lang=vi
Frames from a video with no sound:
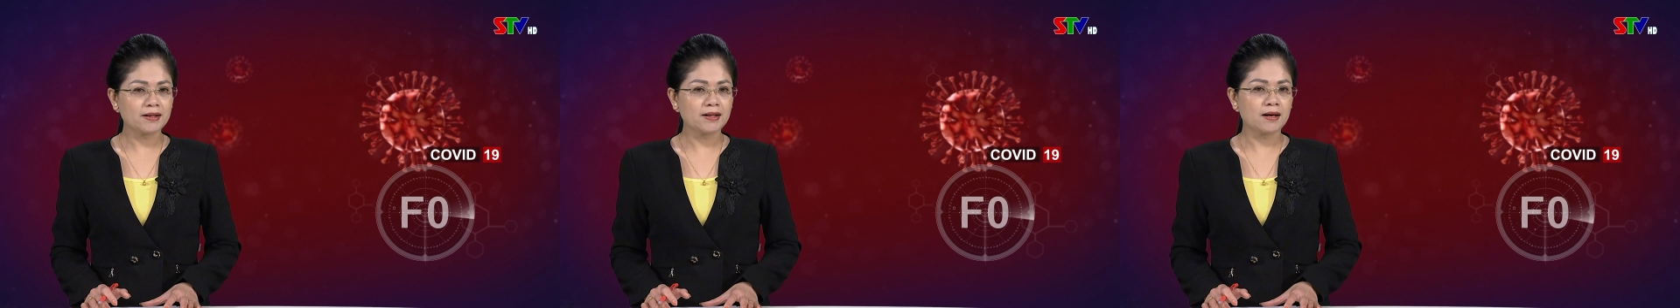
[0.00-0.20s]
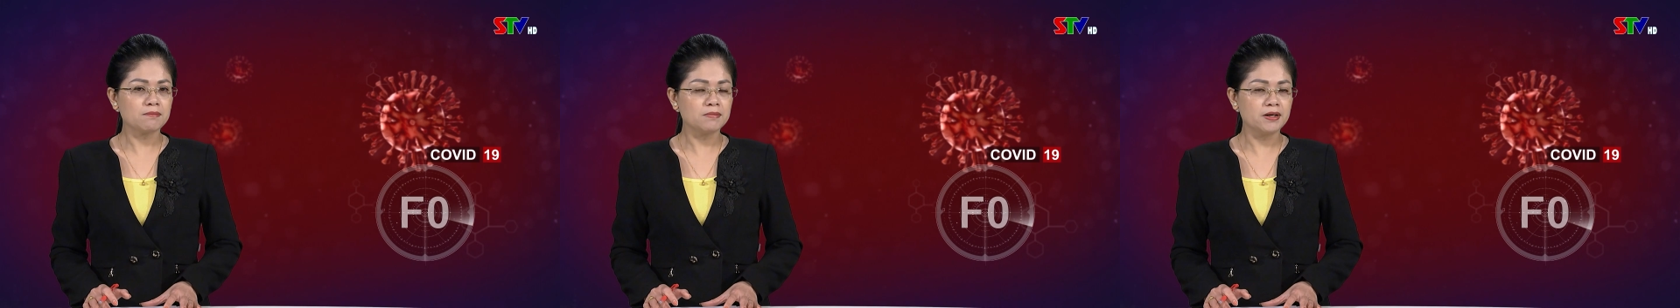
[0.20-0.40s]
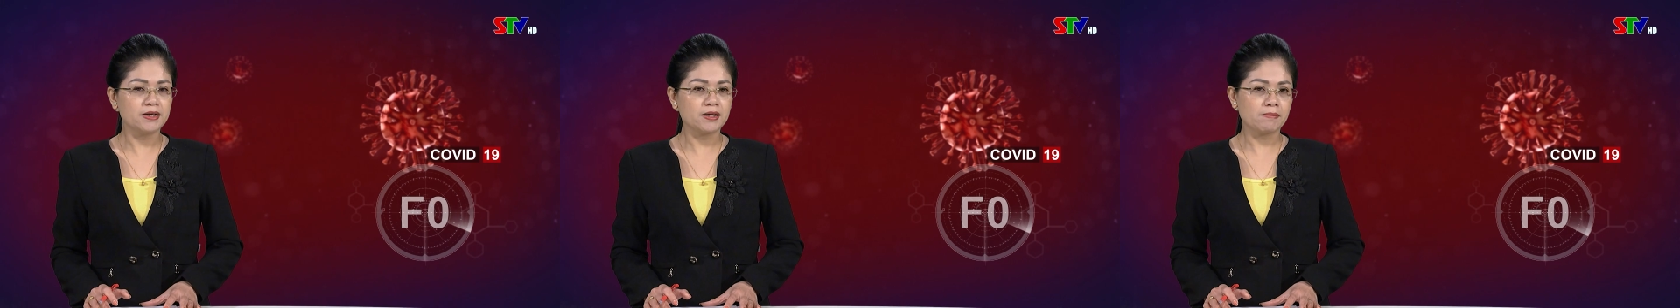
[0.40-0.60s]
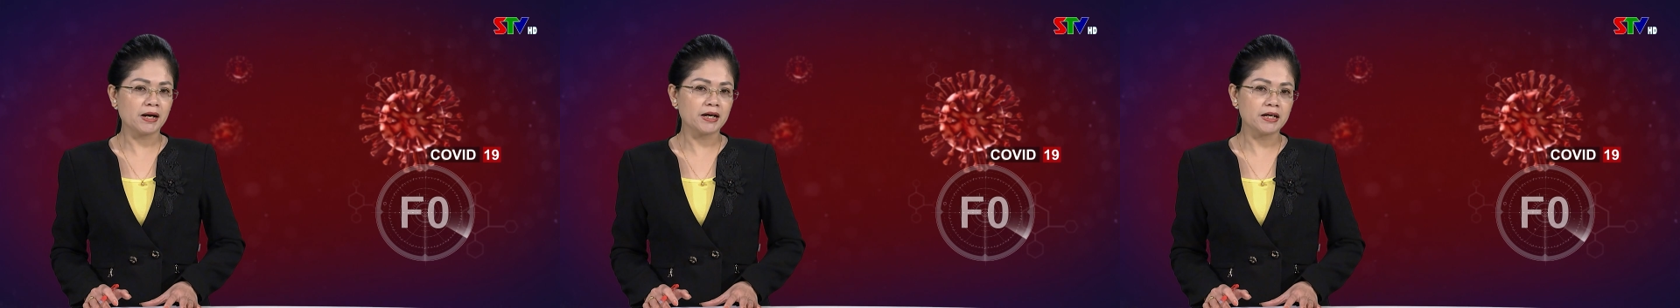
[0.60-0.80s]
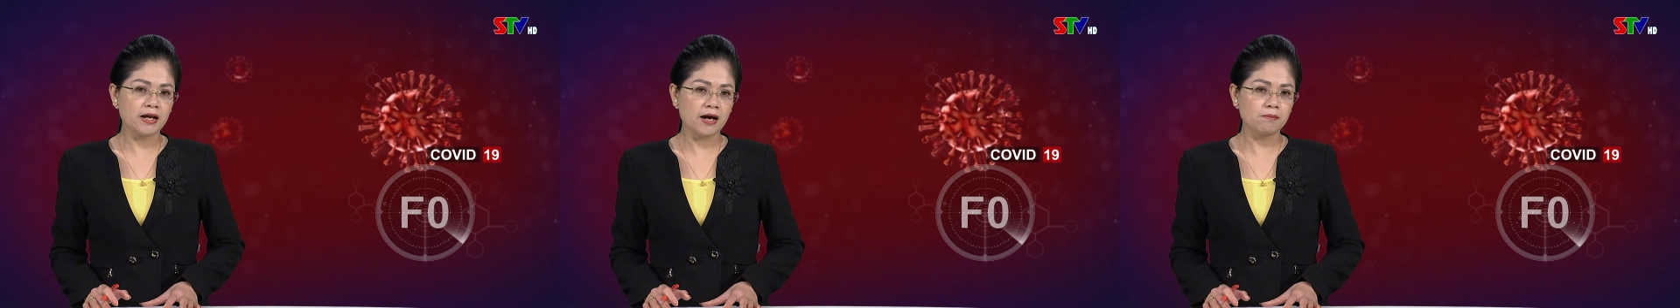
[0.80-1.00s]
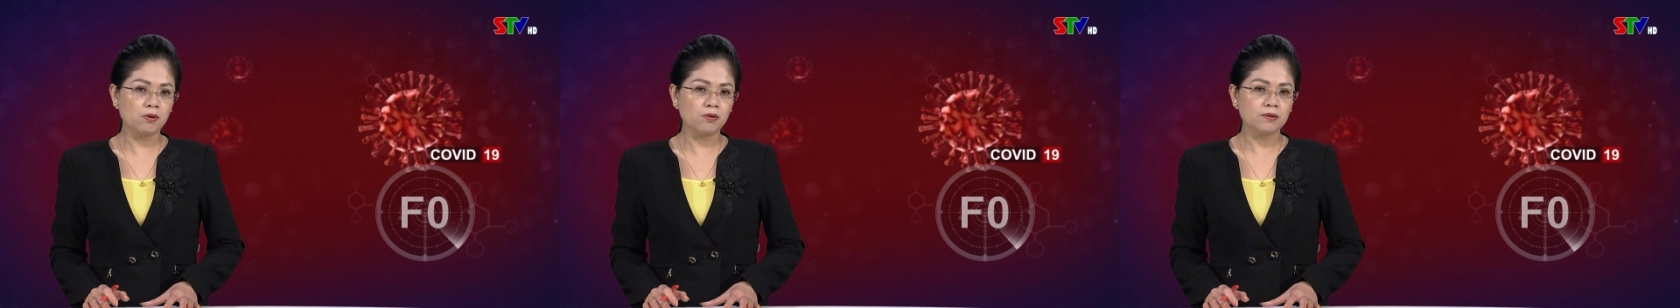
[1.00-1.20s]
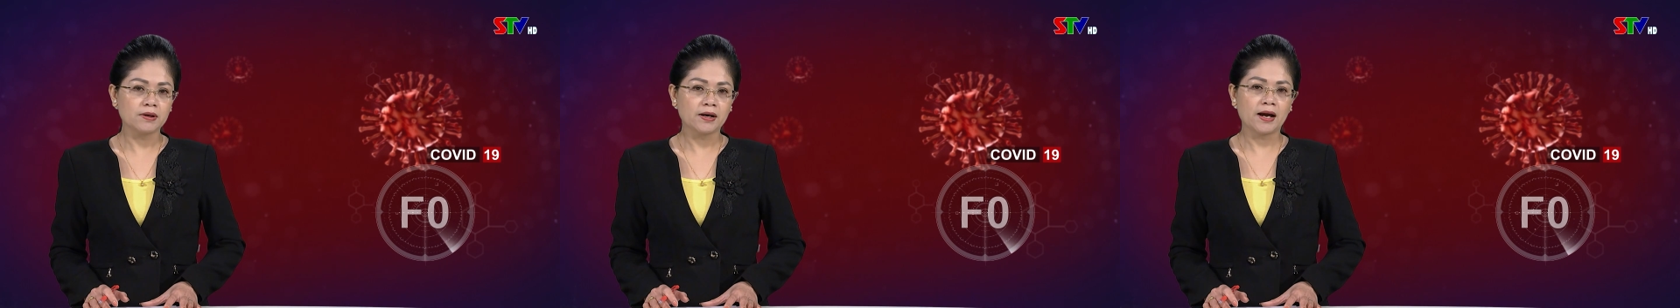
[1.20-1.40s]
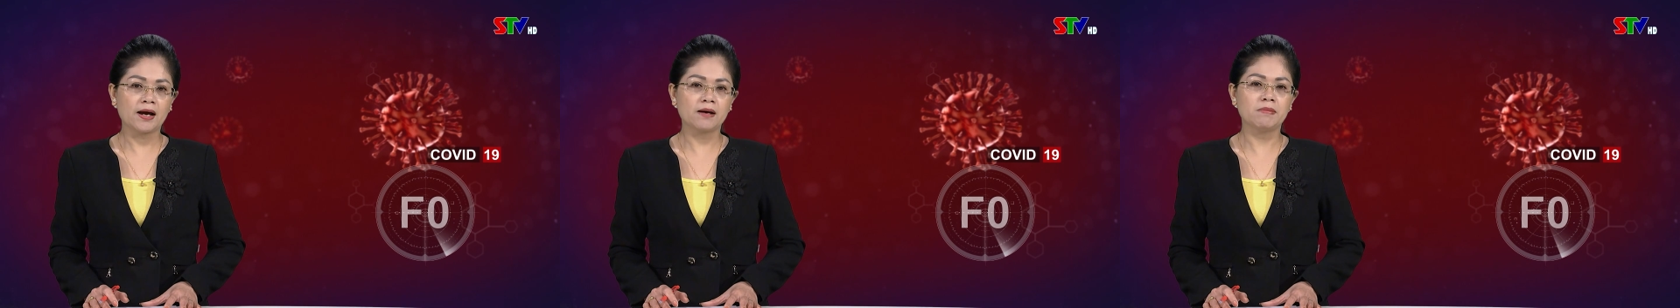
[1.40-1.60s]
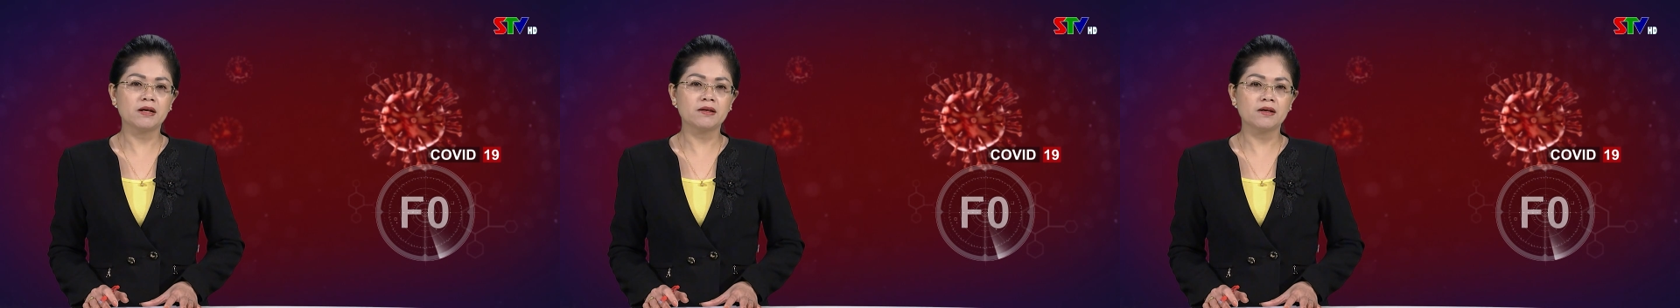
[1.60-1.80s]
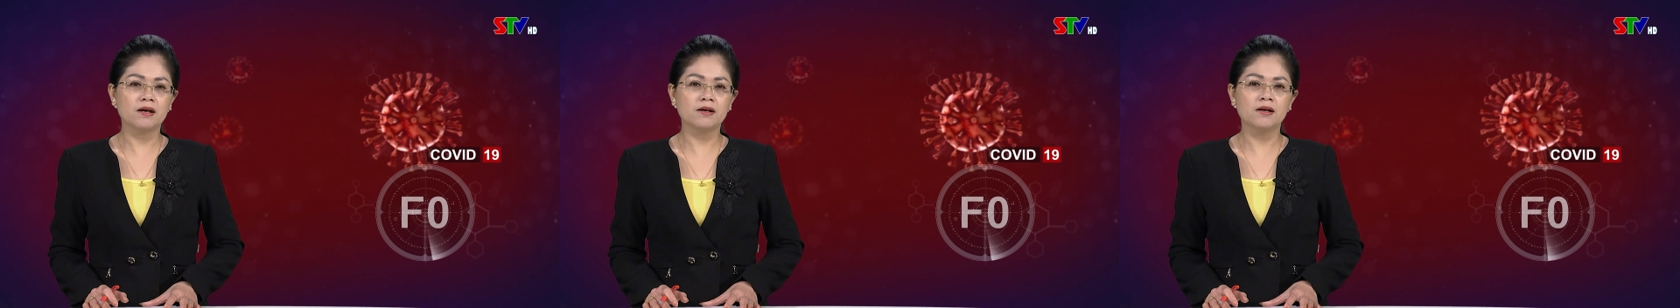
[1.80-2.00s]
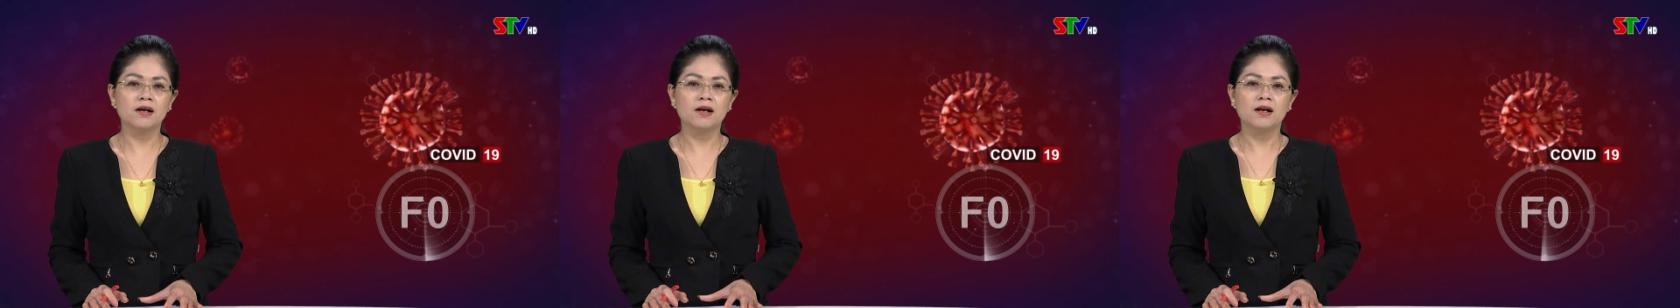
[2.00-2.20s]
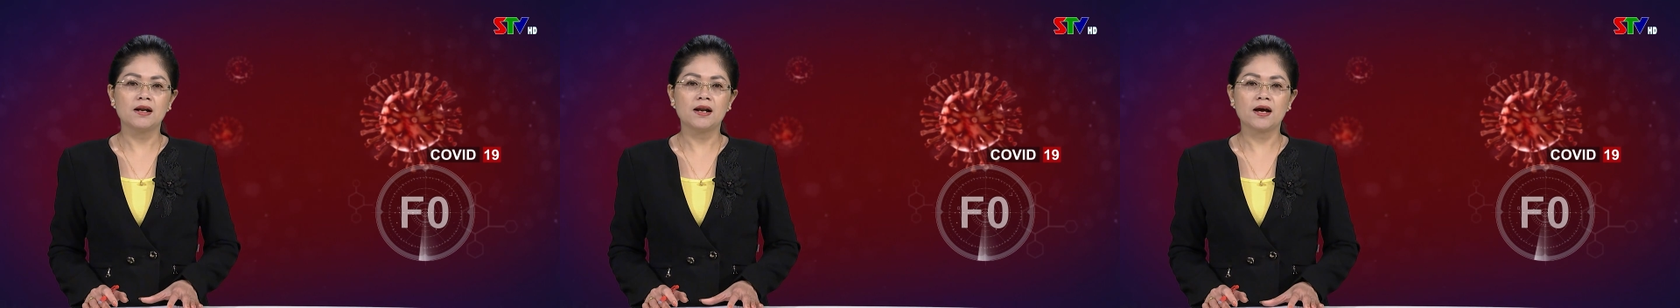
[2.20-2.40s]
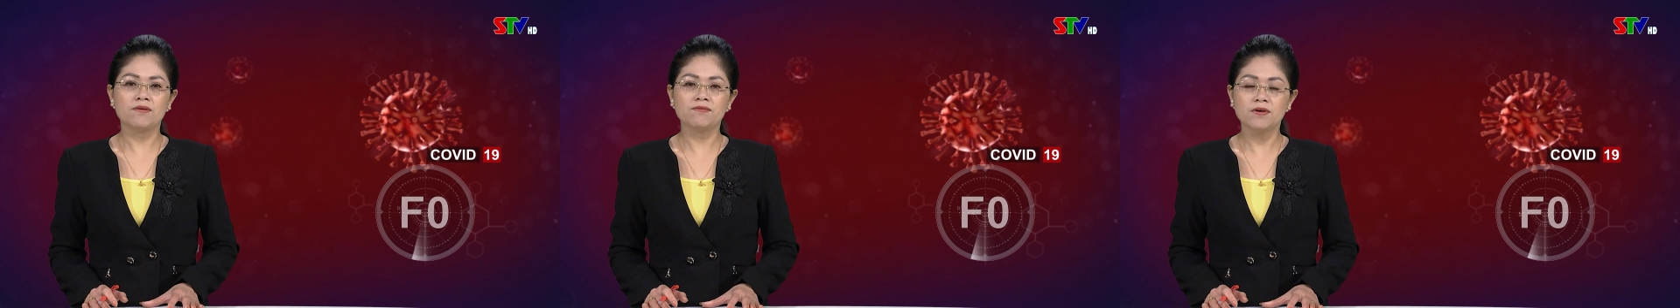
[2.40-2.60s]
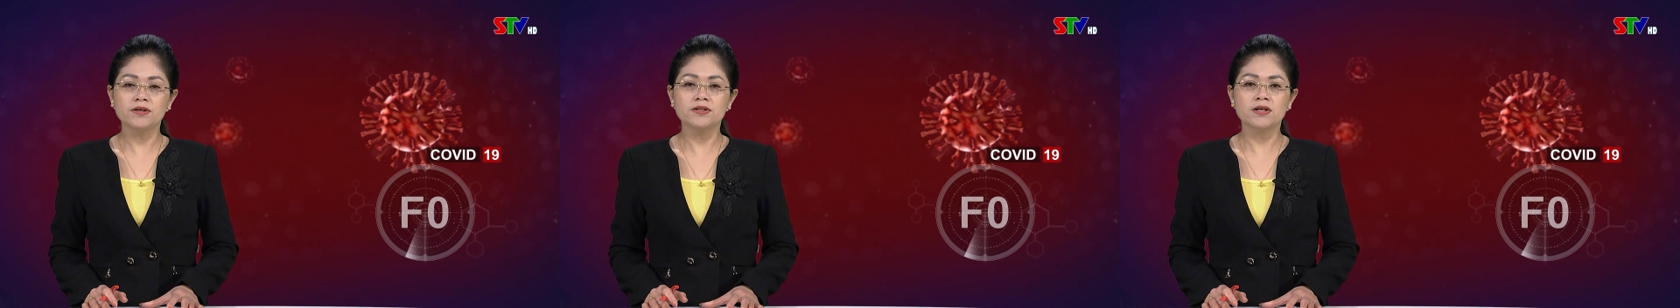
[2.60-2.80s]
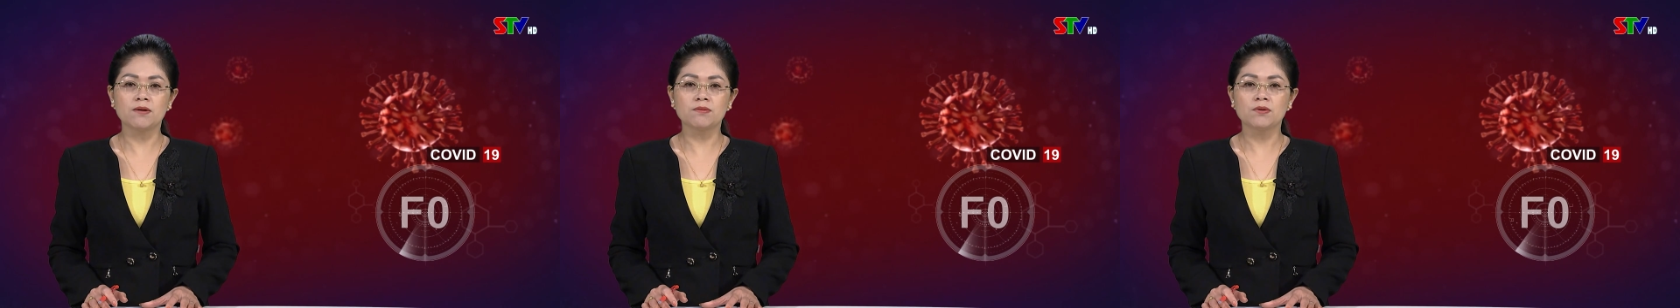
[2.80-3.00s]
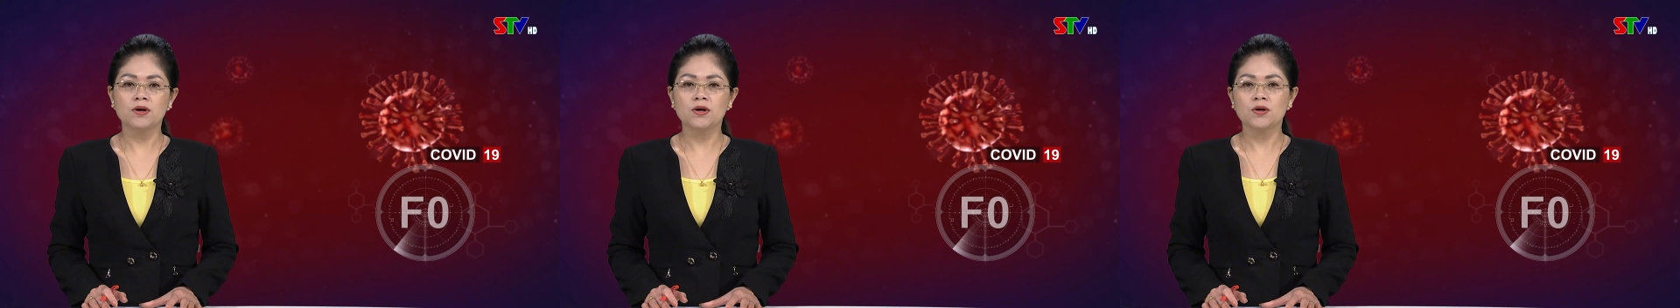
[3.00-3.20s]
tháng 10 năm 2021, hai bệnh nhân là vợ chồng